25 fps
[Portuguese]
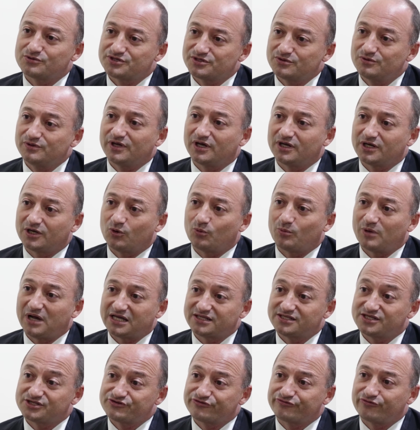o Giuliano
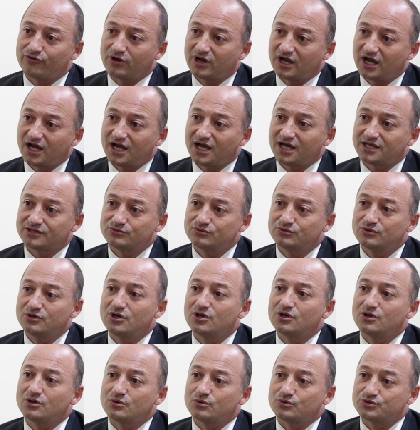Almada advogado,
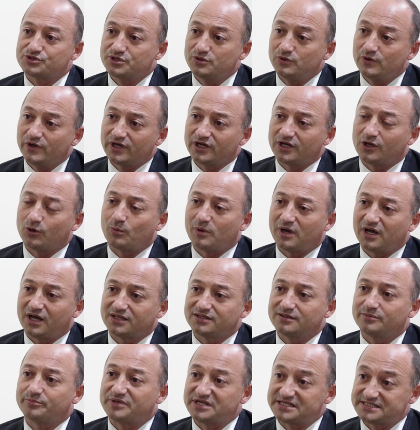o Giuliano
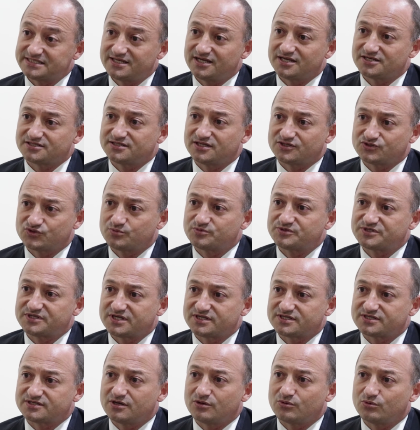Almada presidente da
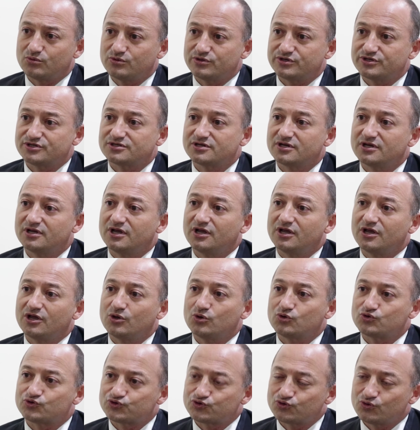subseção hoje.
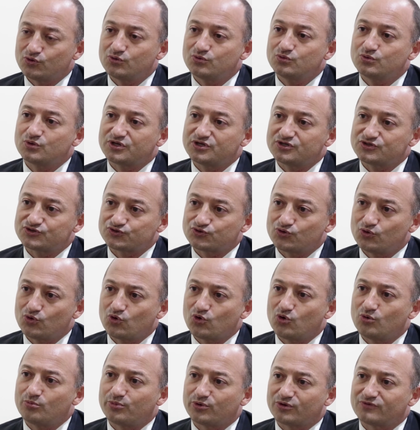Eu sou o que sou
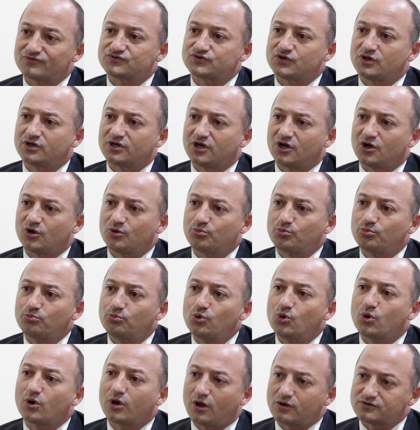como profissional
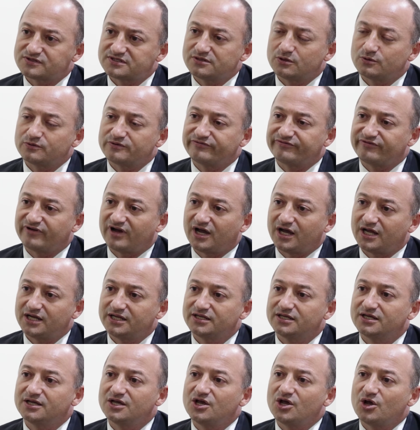por causa da
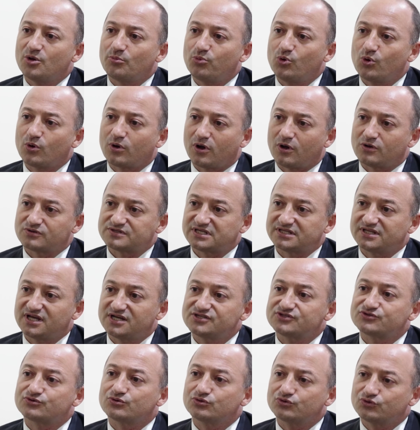Univale, por causa da
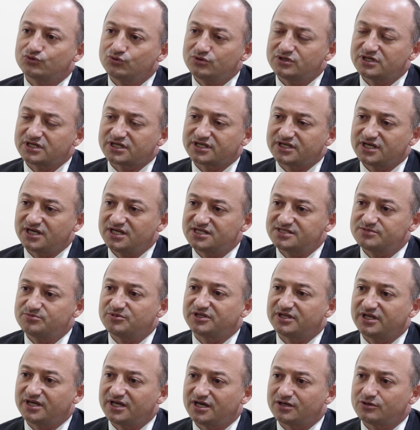estrutura que eles me
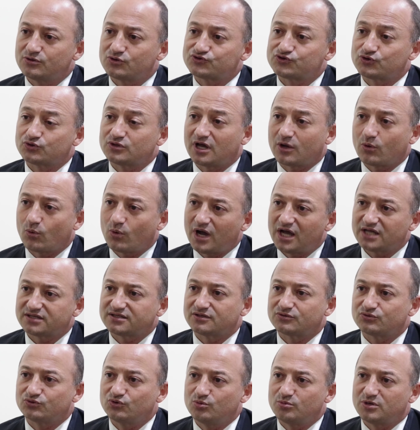deram. Eu sou da
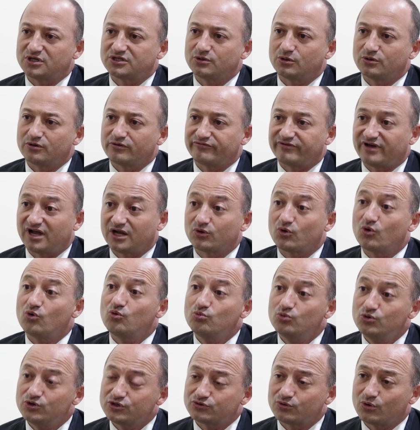quarta turma da Univale, com
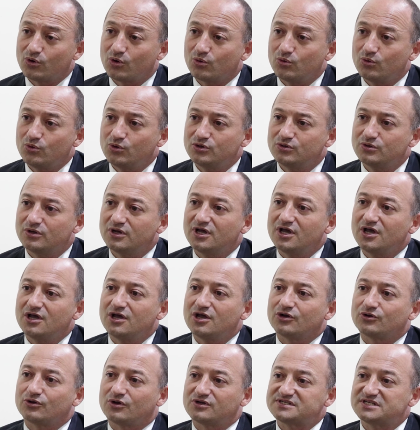muito orgulho.
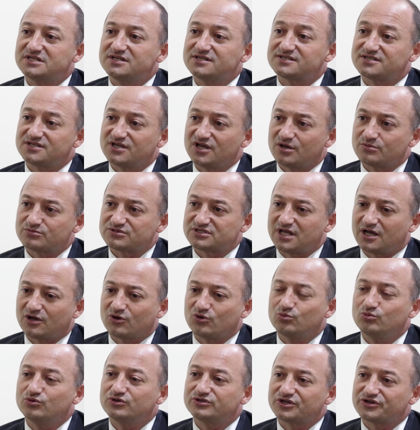Nós iniciamos lá
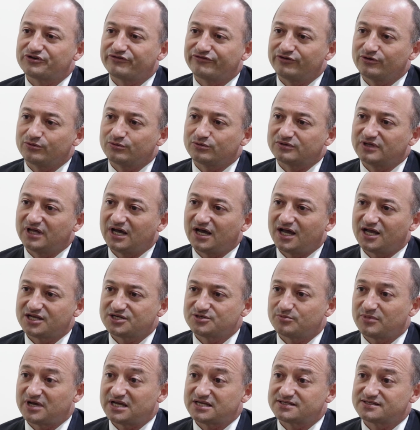com muita
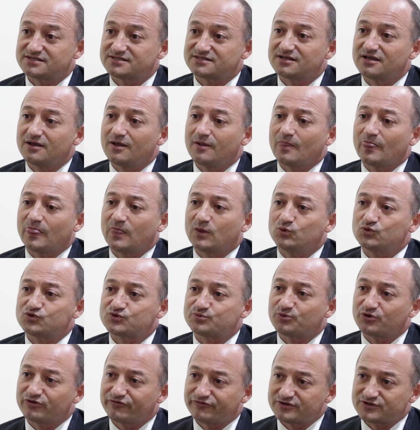dificuldade, mas
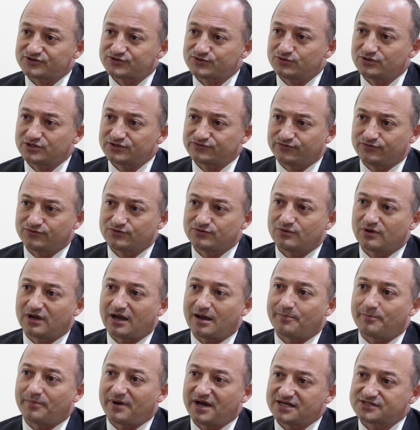os professores foram
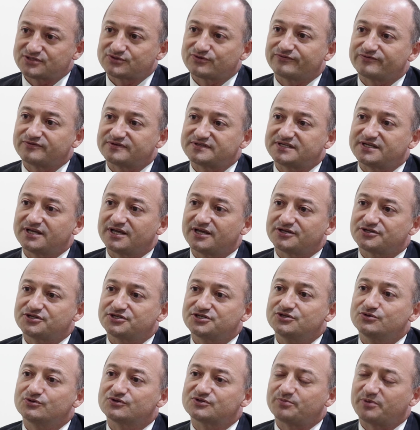capazes o suficiente
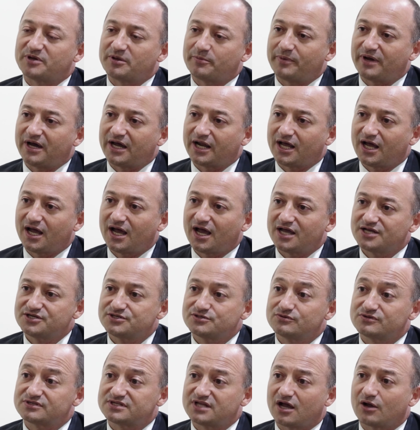de nos preparar,
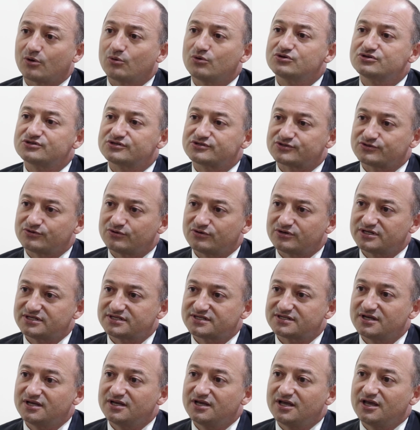de nos dar
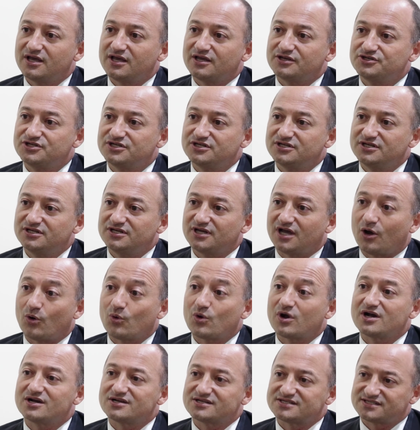condições de
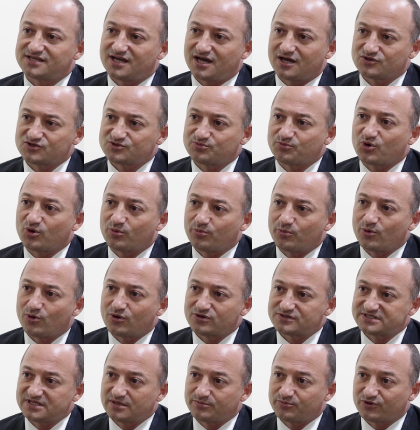alcançar os
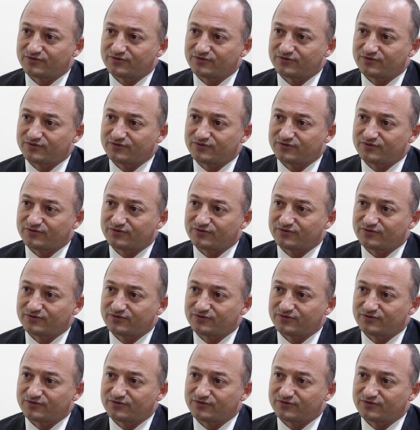propósitos da